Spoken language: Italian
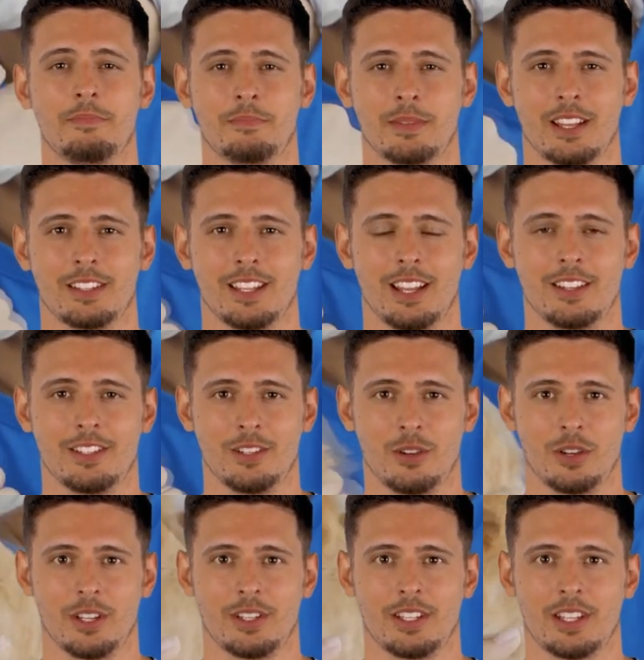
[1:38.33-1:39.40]

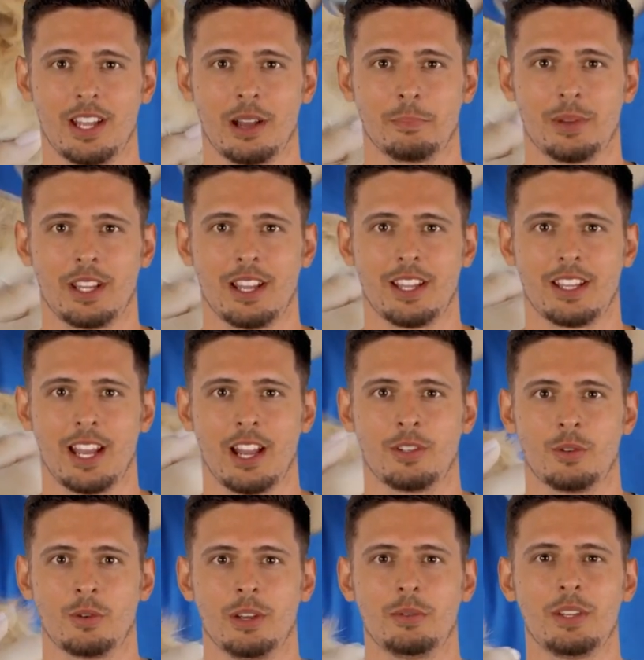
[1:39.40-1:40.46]
prescrizione di terapie in
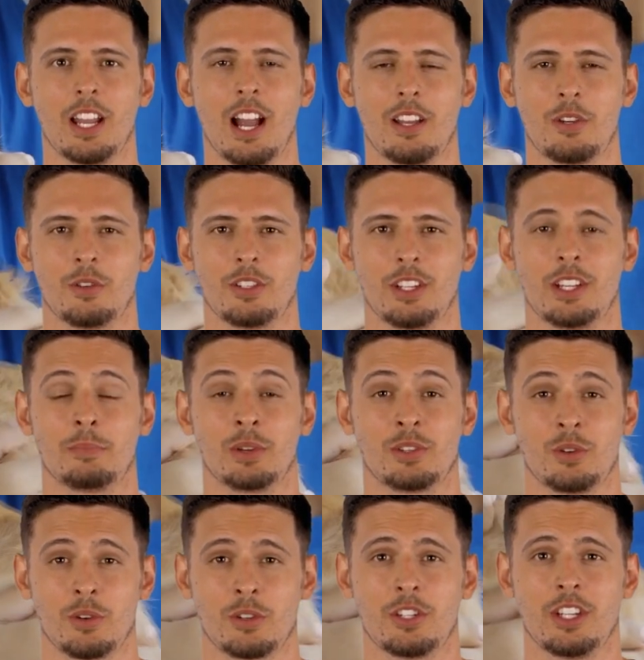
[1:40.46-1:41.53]
caso di diagnosi di
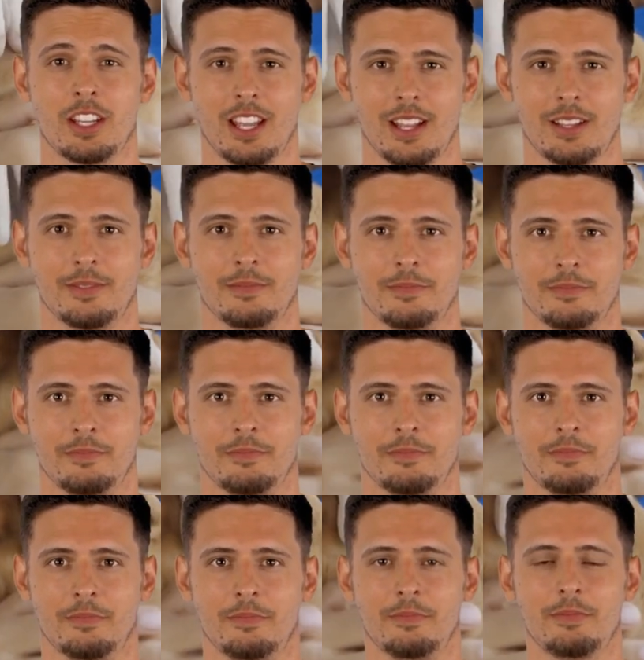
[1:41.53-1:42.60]
patologie,
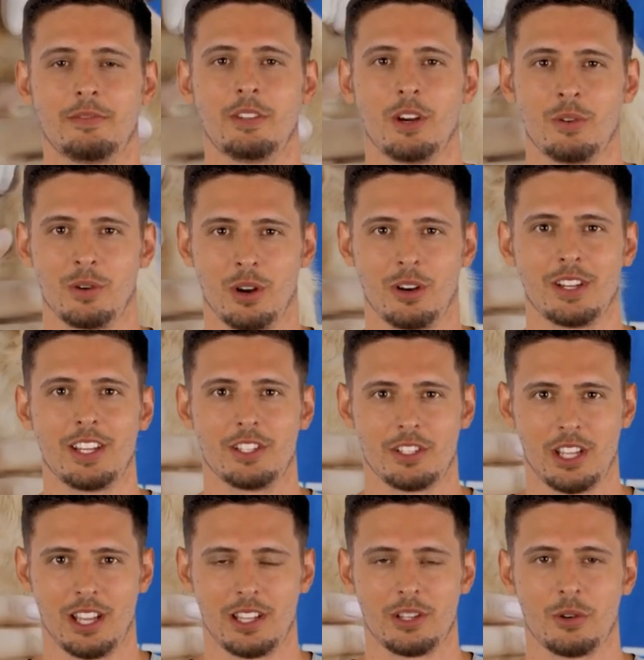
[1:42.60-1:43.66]
controlli
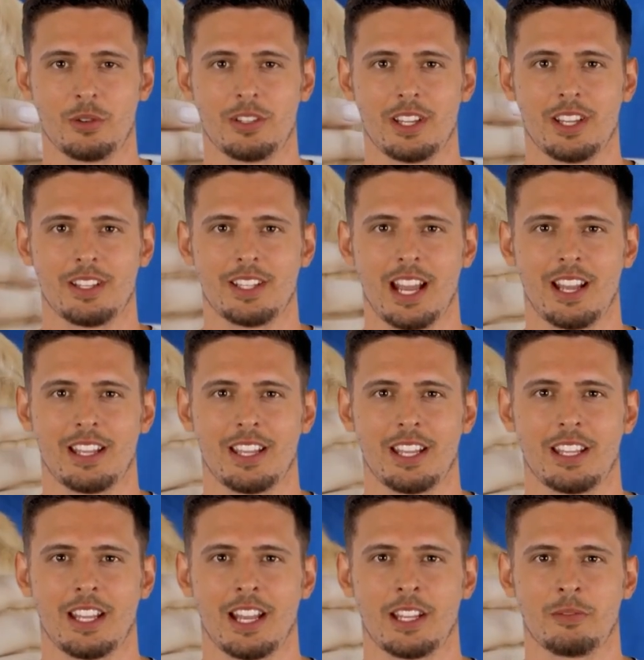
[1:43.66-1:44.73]
igienico-sanitari
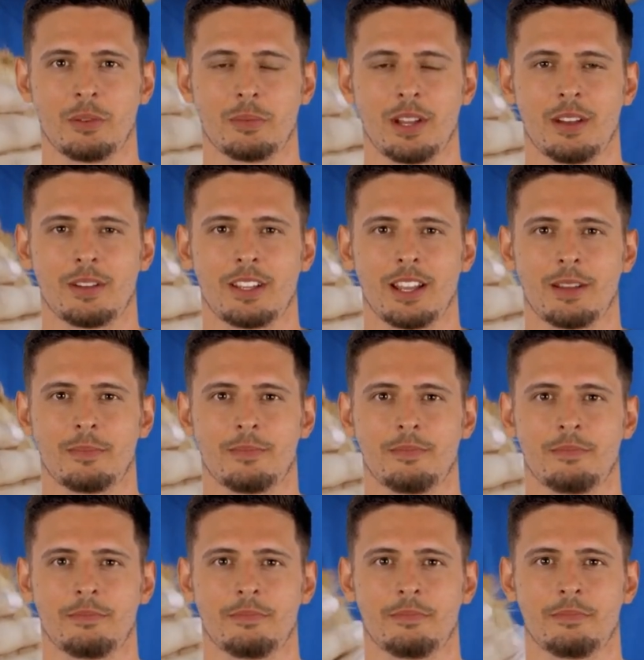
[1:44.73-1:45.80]
negli allevamenti,
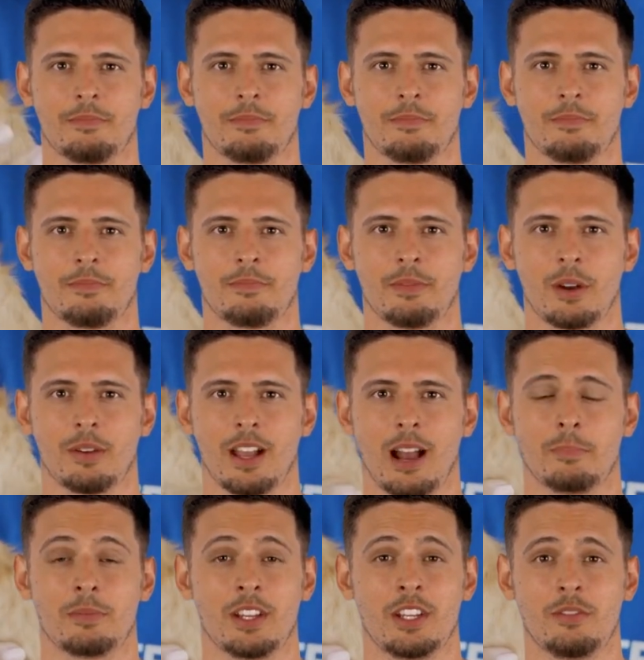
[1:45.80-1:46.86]

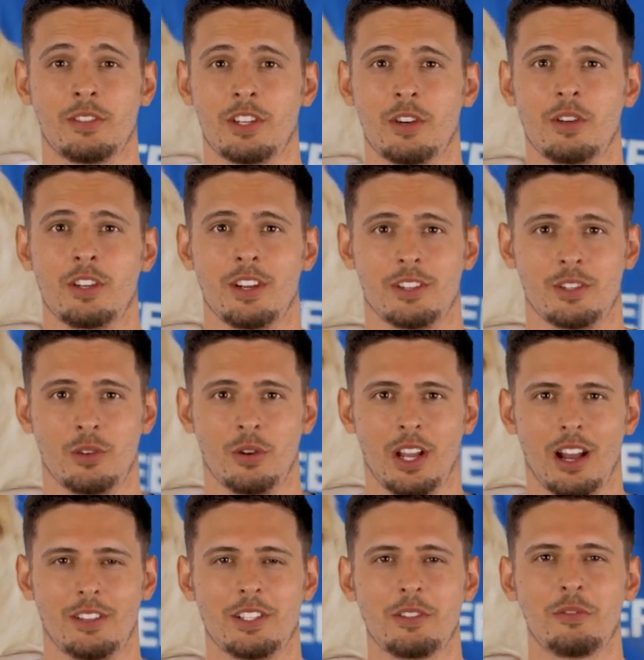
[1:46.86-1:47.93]
programmi di fecondazione
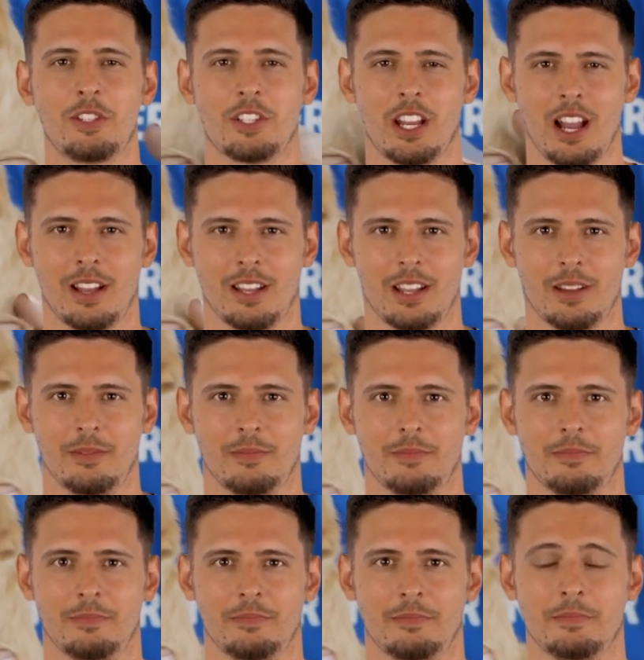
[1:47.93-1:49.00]
artificiale,
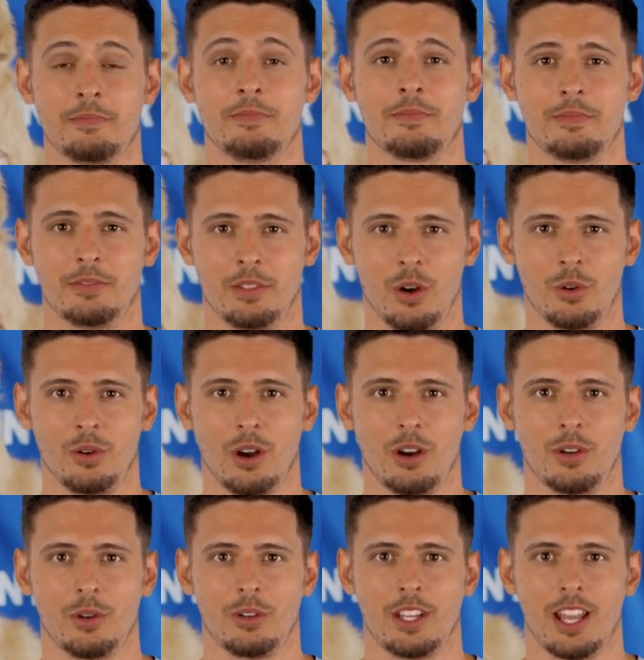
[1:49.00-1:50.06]

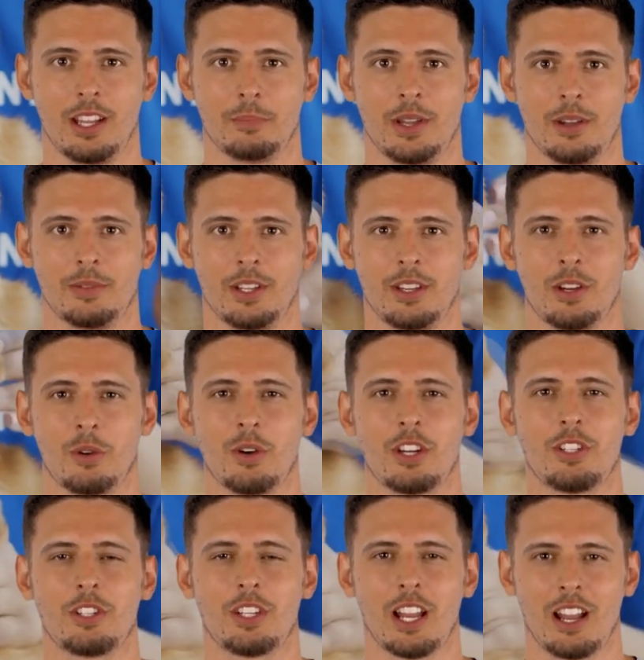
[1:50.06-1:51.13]
controllo di alimenti di
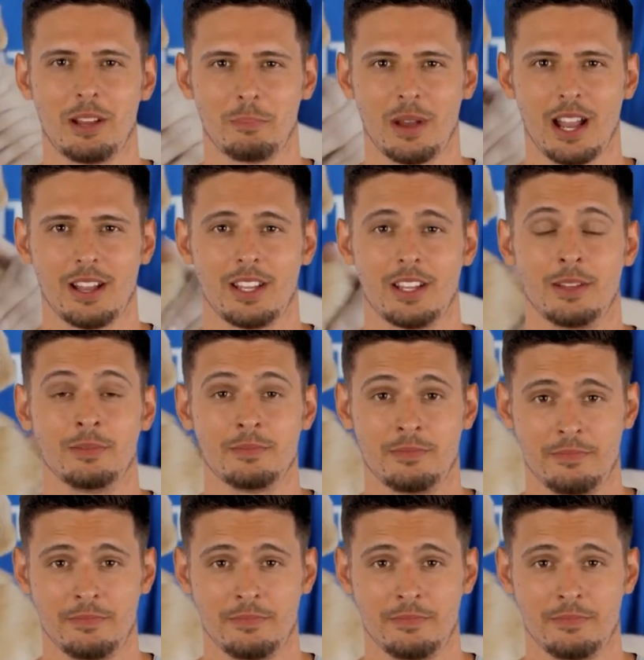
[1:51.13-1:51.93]
origine animale.